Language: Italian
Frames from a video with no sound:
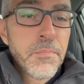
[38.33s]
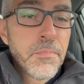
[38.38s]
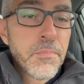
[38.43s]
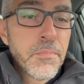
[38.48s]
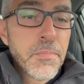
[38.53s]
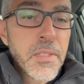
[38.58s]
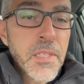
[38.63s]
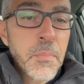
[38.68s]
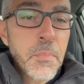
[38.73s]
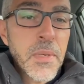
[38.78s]

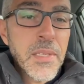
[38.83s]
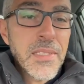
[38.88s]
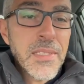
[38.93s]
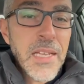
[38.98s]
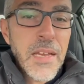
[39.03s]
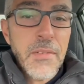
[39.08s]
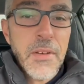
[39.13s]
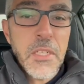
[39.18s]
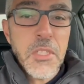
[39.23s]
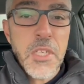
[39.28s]
si
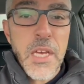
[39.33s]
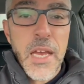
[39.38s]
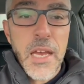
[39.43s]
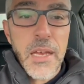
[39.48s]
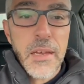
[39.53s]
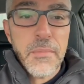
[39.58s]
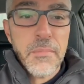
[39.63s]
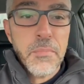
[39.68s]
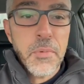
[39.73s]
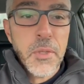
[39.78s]
pensava
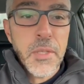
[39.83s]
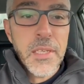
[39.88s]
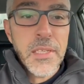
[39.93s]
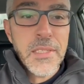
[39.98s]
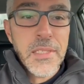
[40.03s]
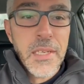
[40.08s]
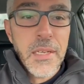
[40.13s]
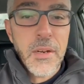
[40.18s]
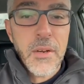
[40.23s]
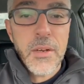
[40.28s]
già
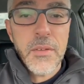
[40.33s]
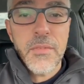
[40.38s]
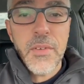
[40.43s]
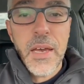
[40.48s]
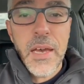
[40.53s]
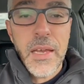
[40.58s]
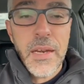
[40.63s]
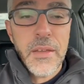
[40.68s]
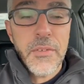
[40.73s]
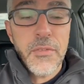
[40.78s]
potessero
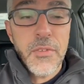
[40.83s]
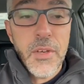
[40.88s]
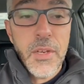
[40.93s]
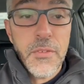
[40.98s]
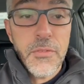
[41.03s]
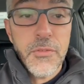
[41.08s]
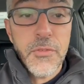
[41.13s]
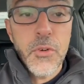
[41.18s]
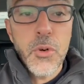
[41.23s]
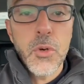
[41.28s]
arrivare fino
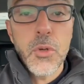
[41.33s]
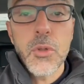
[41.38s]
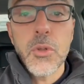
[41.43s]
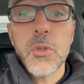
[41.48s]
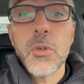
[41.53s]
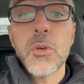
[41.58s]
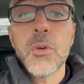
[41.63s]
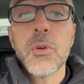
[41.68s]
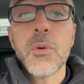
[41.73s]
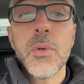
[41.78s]
in
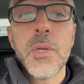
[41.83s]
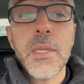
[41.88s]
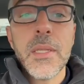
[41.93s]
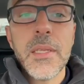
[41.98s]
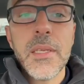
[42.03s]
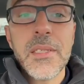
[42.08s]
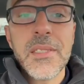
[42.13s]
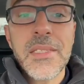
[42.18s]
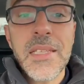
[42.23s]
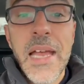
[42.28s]
fondo,
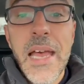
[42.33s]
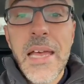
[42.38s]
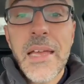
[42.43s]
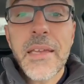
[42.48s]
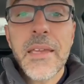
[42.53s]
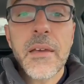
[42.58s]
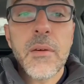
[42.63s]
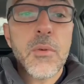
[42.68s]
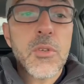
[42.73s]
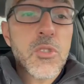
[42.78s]
quindi
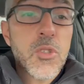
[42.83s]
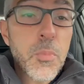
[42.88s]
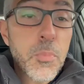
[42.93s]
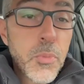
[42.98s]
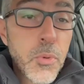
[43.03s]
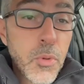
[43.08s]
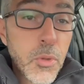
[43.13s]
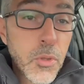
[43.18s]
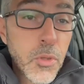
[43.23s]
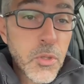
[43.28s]
stanchi a questo
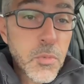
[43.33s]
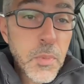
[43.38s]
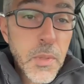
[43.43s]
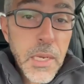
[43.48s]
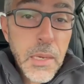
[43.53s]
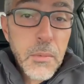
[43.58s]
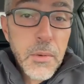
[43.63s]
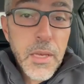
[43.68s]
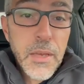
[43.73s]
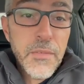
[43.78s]
punto
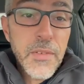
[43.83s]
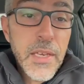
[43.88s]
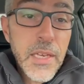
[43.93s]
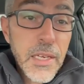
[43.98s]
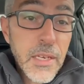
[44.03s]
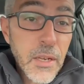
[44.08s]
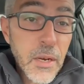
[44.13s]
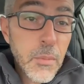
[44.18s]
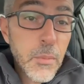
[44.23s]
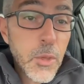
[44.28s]
speriamo che
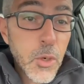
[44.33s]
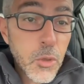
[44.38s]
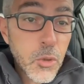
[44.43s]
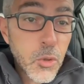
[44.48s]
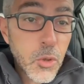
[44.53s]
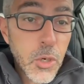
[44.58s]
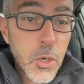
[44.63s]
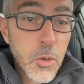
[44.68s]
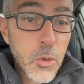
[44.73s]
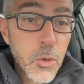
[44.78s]
vincano, almeno
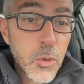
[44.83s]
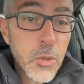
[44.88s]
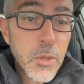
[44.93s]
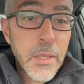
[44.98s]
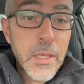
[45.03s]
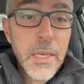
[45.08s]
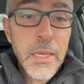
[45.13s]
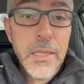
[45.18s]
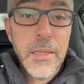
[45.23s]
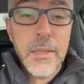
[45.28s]
tornano
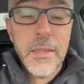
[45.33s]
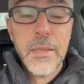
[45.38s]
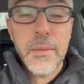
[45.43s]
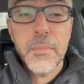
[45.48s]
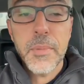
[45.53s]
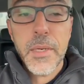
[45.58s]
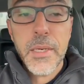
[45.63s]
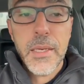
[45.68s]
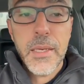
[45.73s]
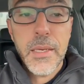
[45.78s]
contenti,
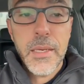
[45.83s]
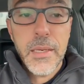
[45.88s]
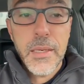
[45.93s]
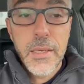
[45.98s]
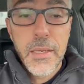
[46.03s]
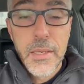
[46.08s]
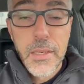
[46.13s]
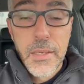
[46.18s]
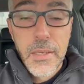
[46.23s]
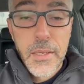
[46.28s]

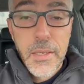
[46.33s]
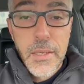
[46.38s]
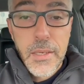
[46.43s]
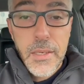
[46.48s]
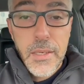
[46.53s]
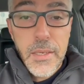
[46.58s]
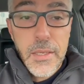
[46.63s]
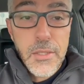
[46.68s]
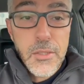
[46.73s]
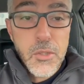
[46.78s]
perché
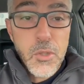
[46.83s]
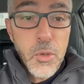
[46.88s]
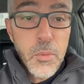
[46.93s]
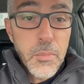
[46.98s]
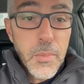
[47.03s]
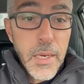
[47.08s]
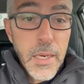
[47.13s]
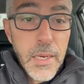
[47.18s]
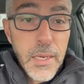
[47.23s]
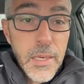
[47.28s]

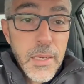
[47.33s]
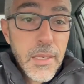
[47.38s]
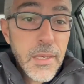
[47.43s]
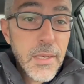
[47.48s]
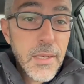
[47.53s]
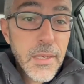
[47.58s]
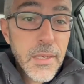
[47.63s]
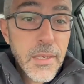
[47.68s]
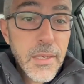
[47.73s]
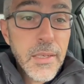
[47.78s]

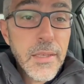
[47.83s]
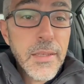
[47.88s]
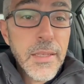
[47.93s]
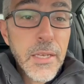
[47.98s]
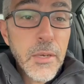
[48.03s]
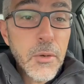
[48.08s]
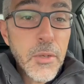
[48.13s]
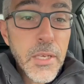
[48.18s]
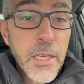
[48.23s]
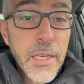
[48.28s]
insomma
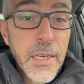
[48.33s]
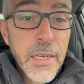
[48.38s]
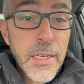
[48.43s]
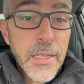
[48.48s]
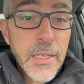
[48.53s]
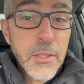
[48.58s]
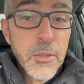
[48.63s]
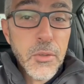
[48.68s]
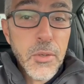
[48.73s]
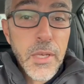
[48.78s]
Teo ieri ha
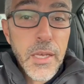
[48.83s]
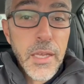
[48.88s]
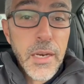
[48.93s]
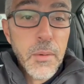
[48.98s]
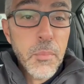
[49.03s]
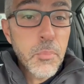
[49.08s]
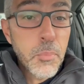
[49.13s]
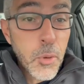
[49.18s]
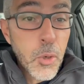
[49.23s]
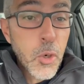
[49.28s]
detto che era
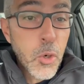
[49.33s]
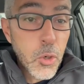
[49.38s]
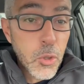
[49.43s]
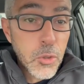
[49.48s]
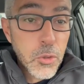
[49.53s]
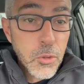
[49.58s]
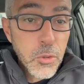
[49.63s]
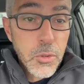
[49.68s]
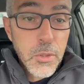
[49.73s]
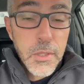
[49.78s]
un po'
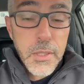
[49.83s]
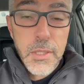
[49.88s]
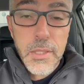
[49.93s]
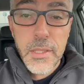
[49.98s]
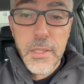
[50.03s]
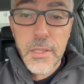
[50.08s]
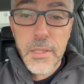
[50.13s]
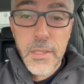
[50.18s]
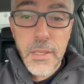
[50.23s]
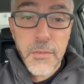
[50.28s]
cotto,
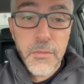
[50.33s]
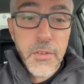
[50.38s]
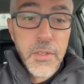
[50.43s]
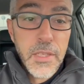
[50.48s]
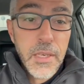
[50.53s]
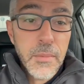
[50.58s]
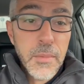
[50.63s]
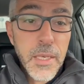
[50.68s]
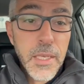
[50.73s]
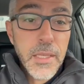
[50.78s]

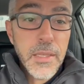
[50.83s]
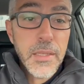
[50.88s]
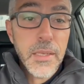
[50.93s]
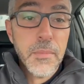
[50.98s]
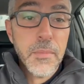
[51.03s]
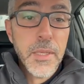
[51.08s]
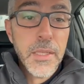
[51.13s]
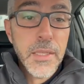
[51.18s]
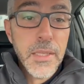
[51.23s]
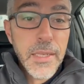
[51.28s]
effettivamente,
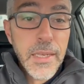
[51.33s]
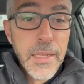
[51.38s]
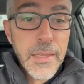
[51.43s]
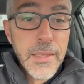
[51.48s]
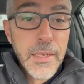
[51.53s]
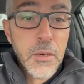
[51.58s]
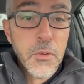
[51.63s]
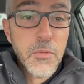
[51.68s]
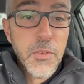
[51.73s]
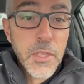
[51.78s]
mentre gli
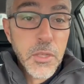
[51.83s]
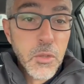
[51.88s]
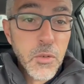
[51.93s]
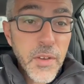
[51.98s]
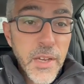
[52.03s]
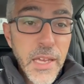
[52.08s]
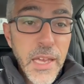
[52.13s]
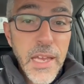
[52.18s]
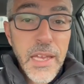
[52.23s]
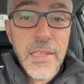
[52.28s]
altri hanno fatto
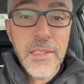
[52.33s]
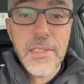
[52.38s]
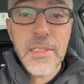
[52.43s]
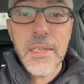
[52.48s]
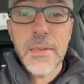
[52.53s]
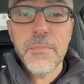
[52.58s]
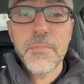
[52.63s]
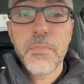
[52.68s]
vacanza.